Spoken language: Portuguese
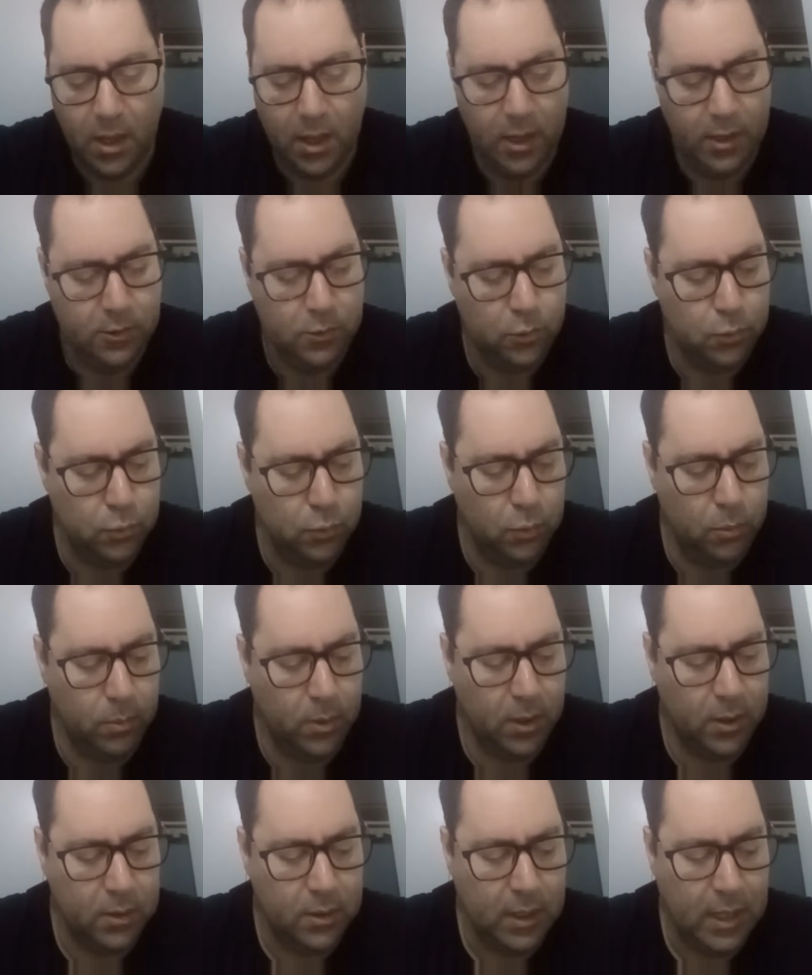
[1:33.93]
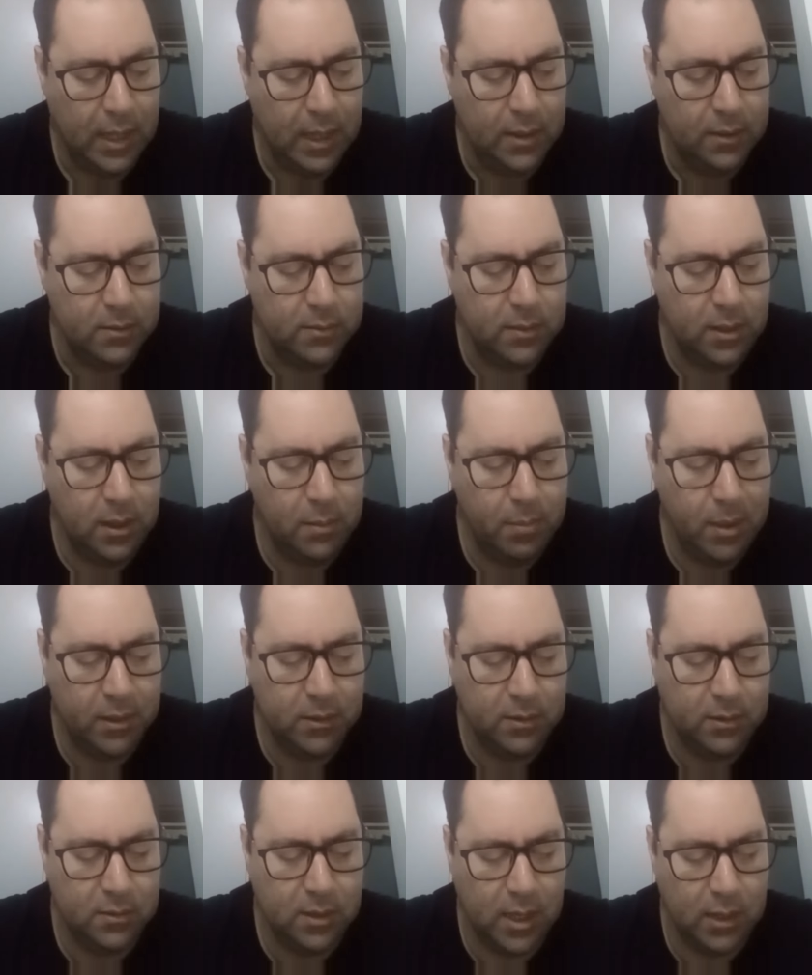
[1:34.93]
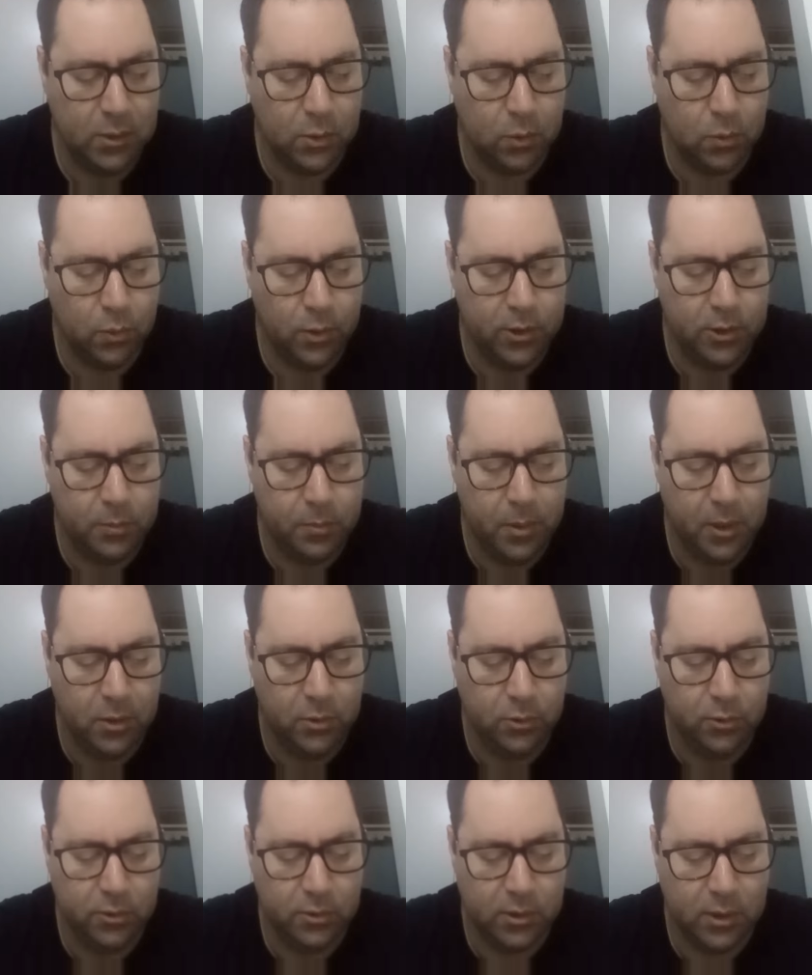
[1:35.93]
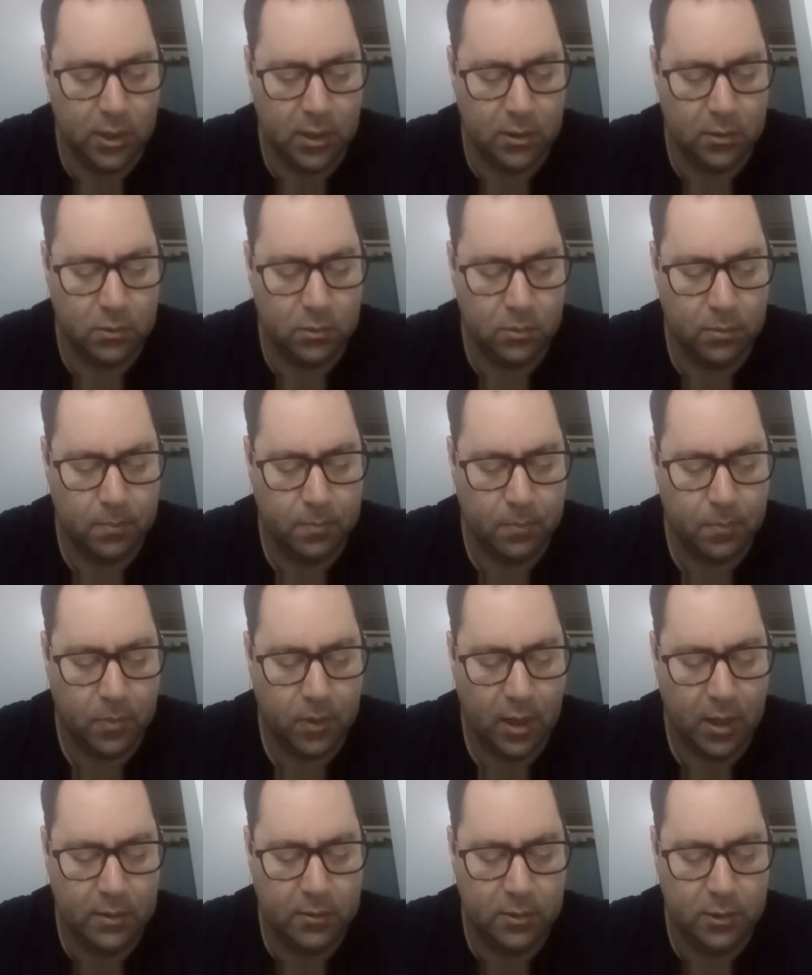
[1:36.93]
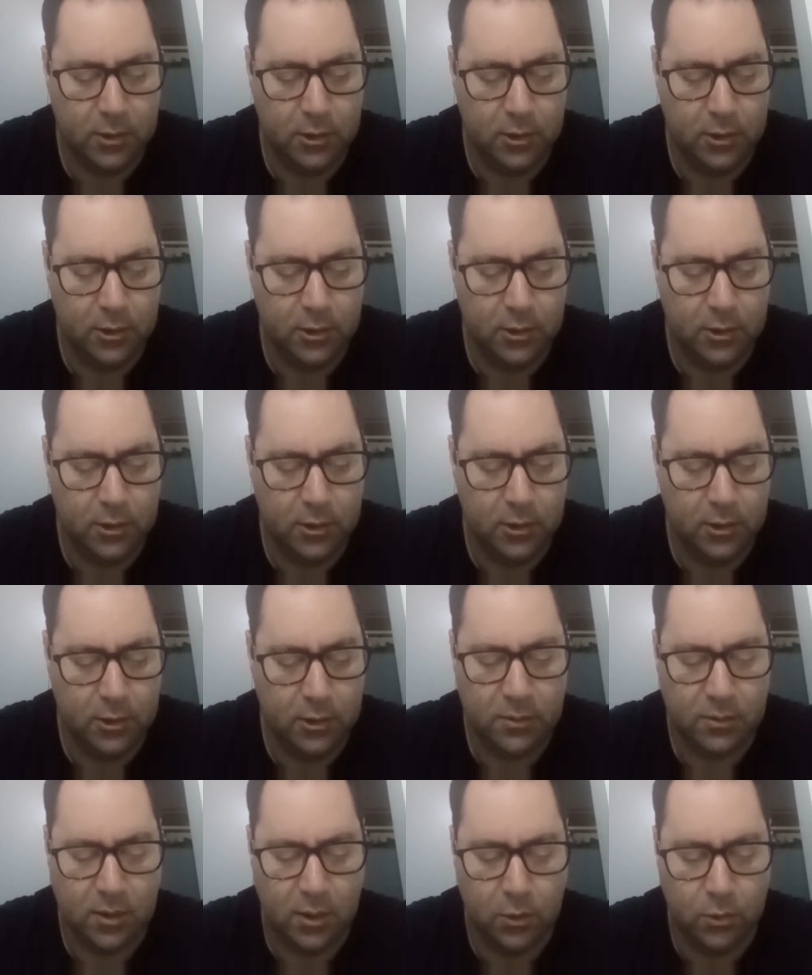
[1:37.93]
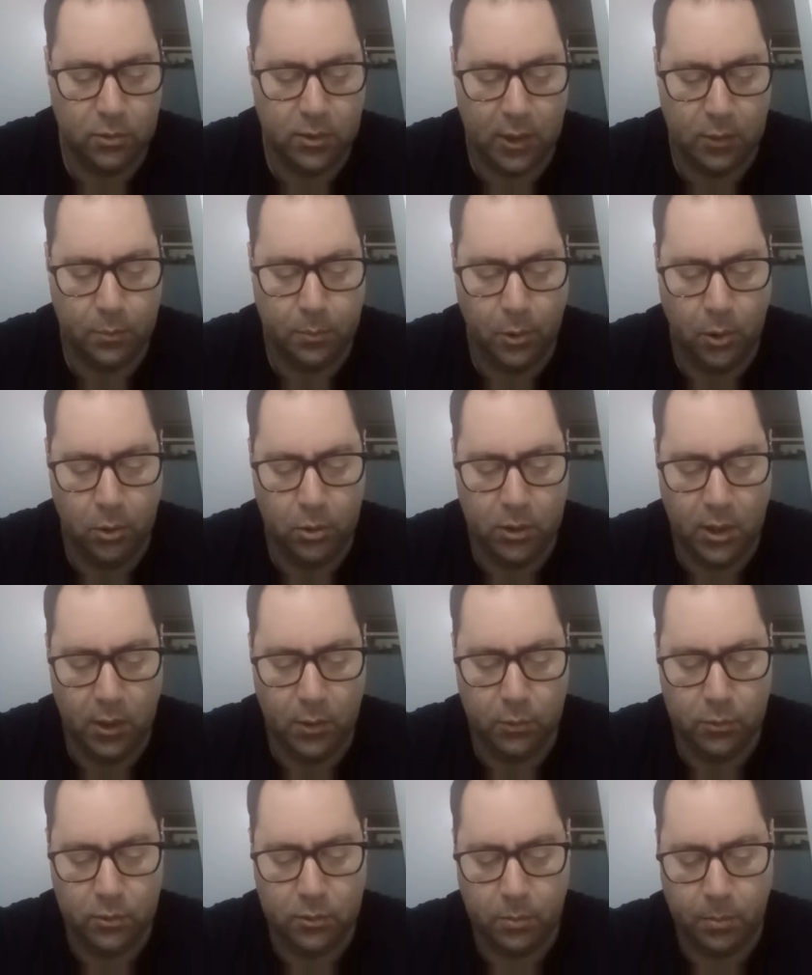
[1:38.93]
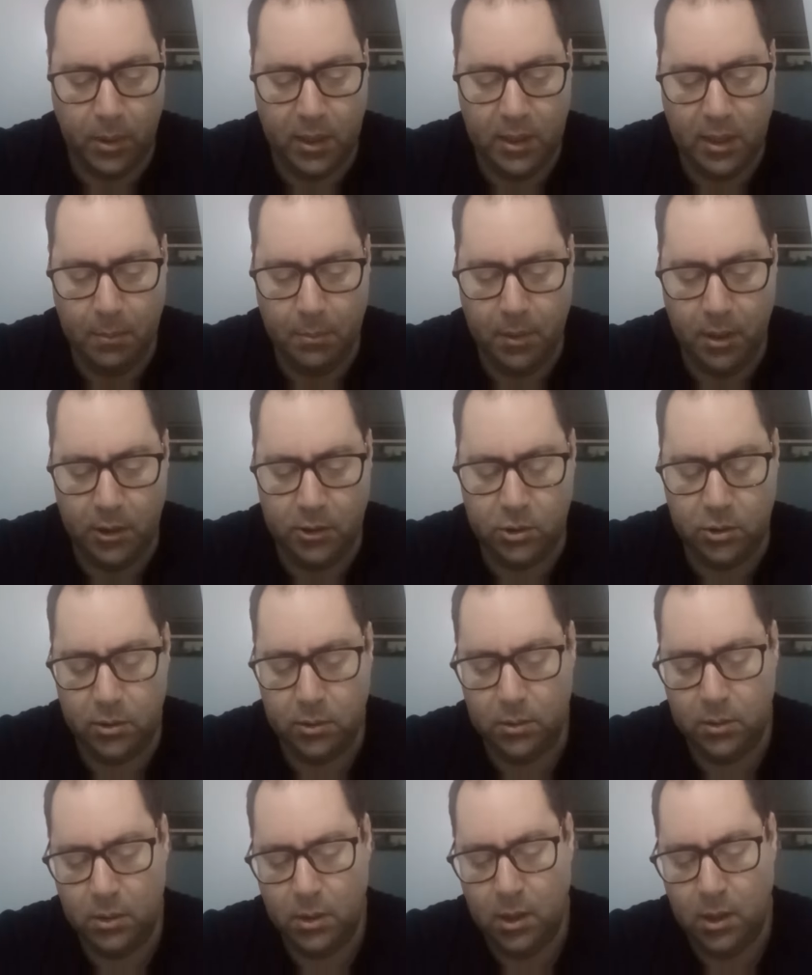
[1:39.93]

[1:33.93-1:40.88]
Em suma, ser batizado com o Espírito Santo é se dispor a ser usado por Deus plenamente,